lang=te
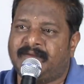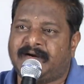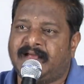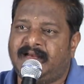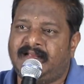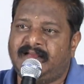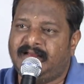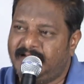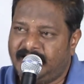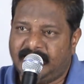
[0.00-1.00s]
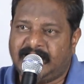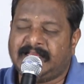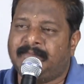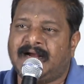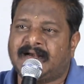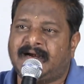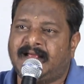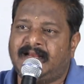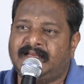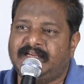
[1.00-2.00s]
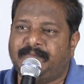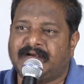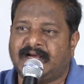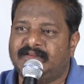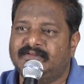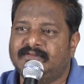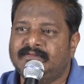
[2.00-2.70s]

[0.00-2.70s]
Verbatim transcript: కనపడాలి లేకపోతే మాట్లాడాలి అని చెప్పి కాదు